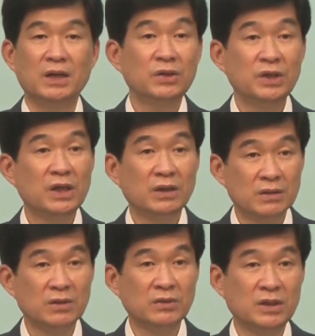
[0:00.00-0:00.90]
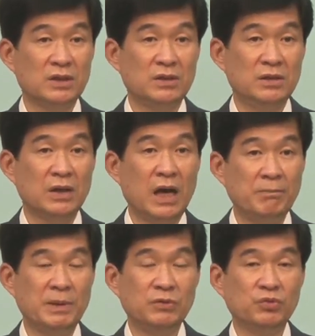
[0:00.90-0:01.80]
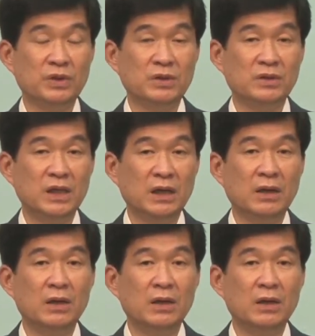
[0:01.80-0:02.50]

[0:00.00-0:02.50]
네가 그런 길을 앞에 두고 있느냐?